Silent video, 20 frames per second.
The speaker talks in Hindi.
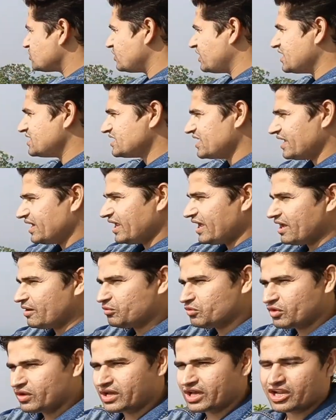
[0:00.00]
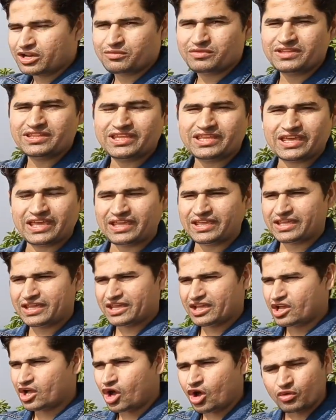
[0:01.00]
जो नज़ारा है आपको घर भी
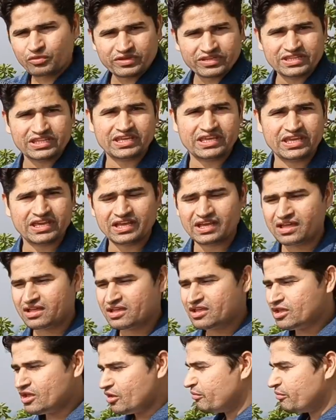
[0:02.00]
दिखेंगे गाँव भी दिखेगा